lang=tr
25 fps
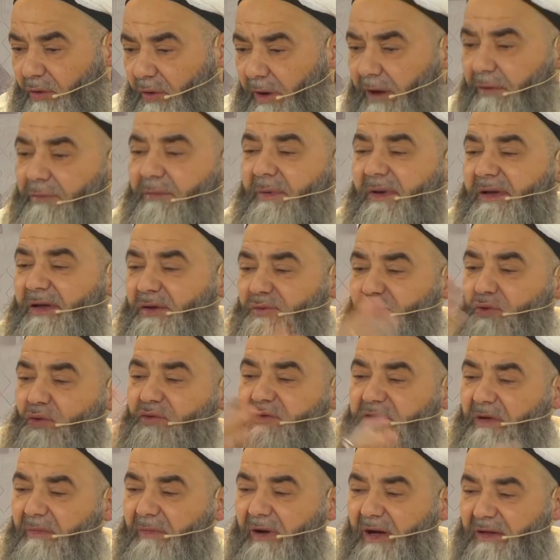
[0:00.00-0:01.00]
Avrupa'da çok
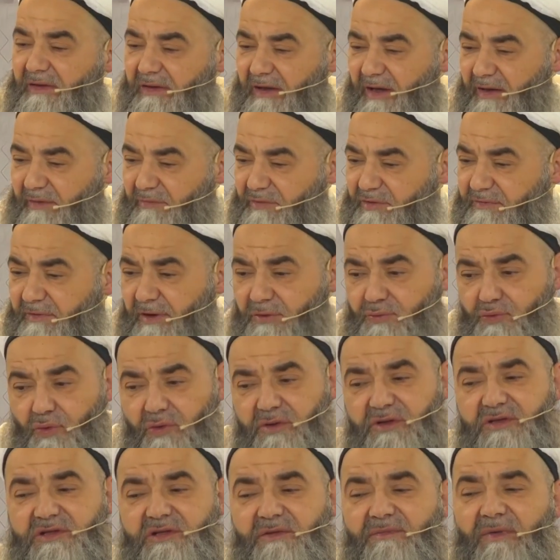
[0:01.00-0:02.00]
cemaatlarımız var,
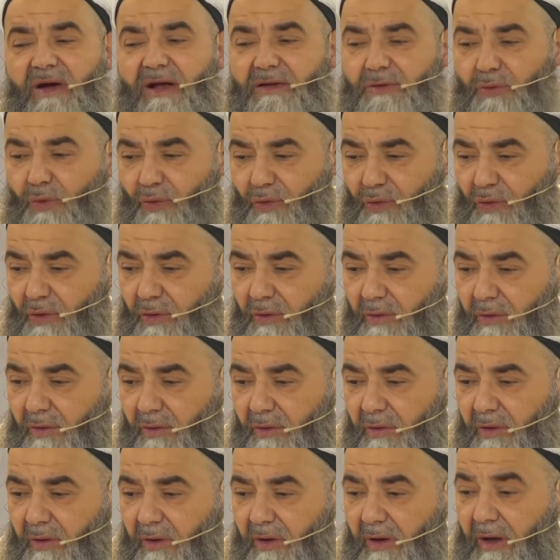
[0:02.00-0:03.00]
çok istifade oluyor.
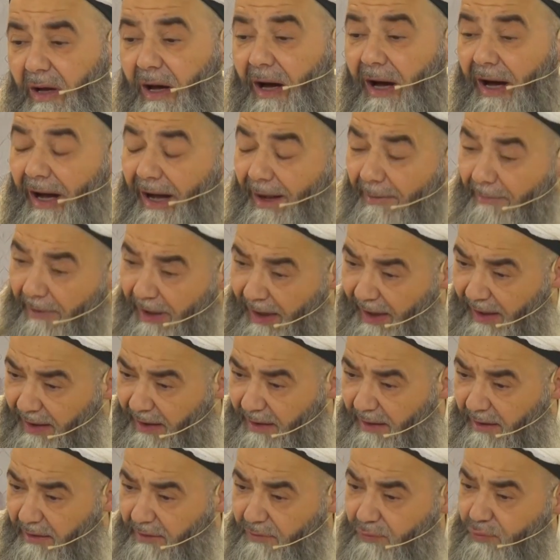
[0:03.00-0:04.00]

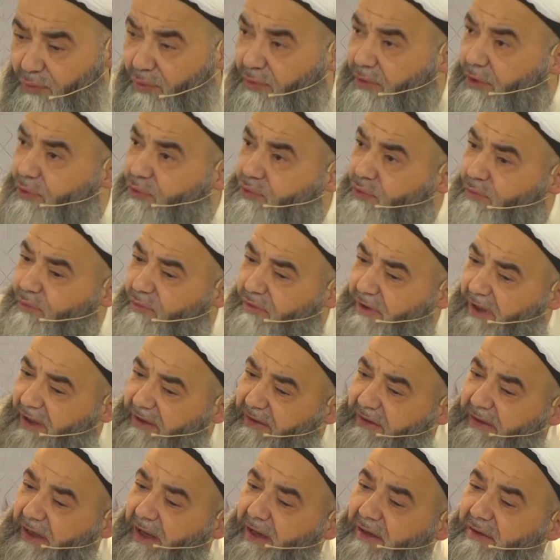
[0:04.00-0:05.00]
Ama Türkiye
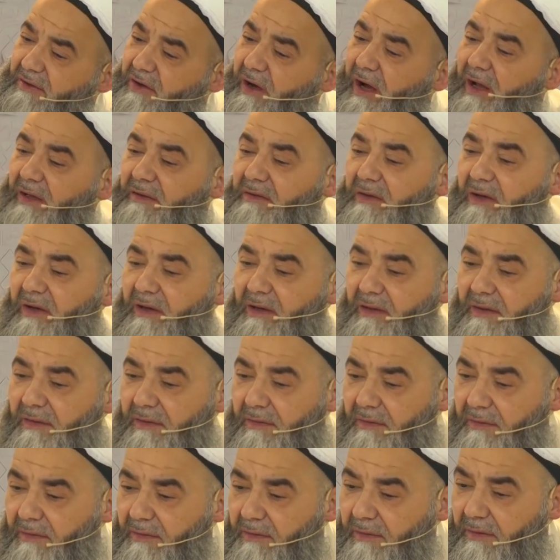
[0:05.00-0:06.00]
Cumhuriyetler kaldı.
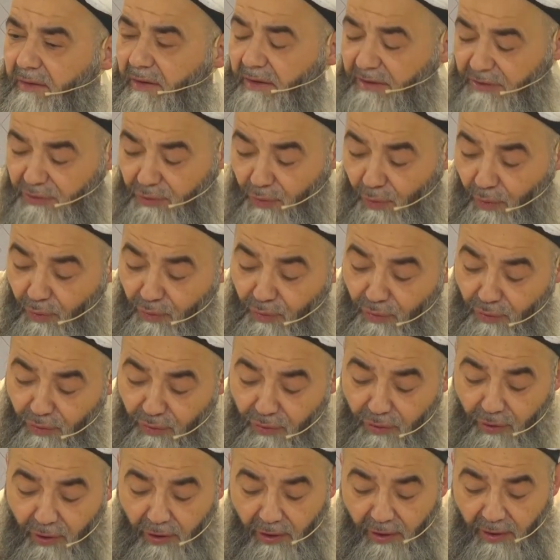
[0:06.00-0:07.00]
İşte
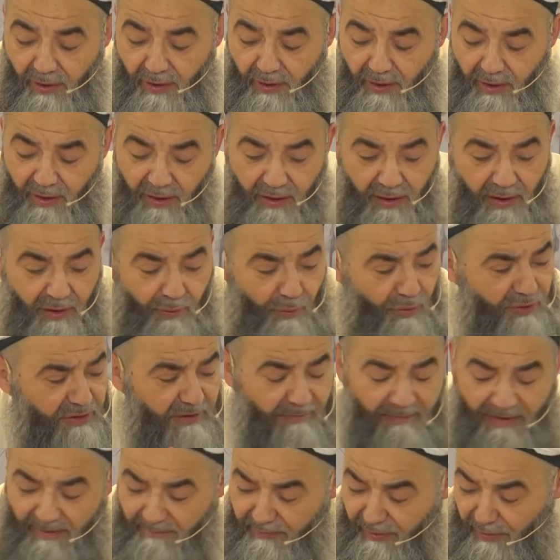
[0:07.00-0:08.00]
onun e, o
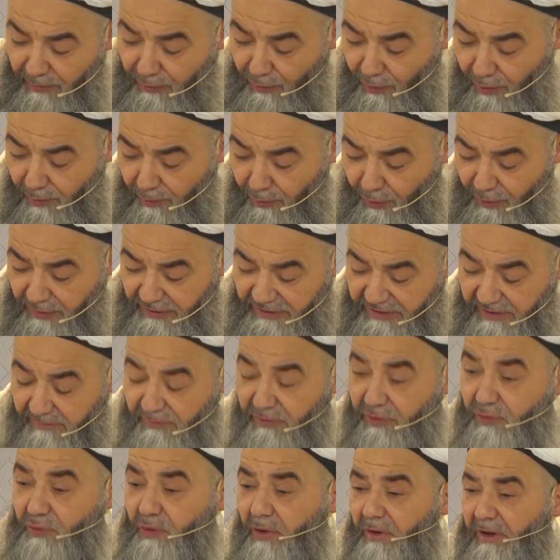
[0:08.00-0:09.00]
zaman bilmiyorum 12
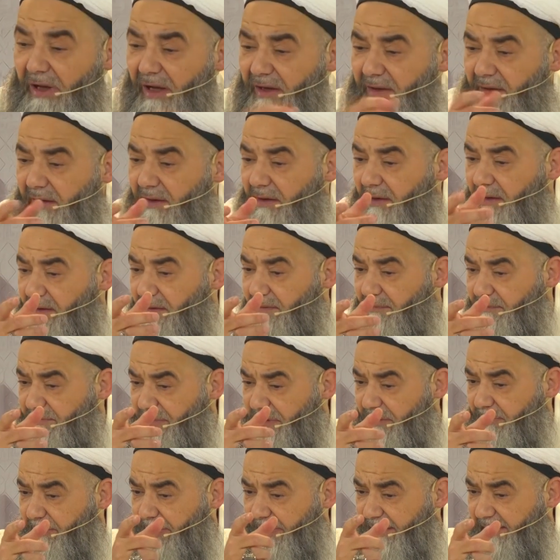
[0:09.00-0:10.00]
bin dolar
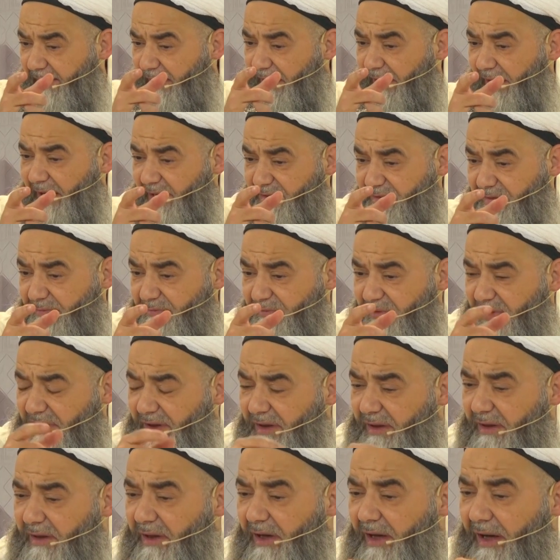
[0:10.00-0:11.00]
bir para
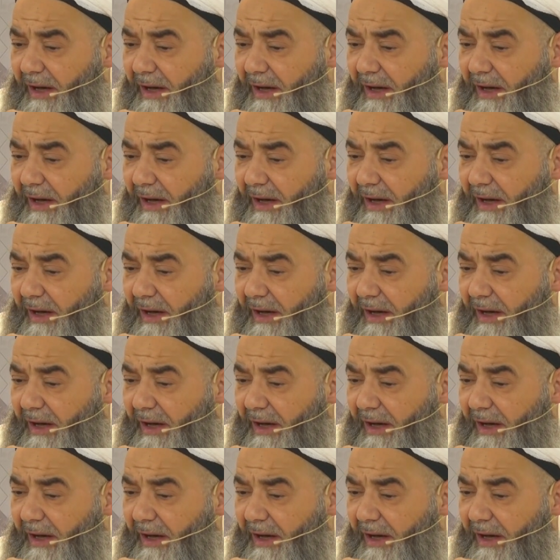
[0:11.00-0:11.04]
lazımdı.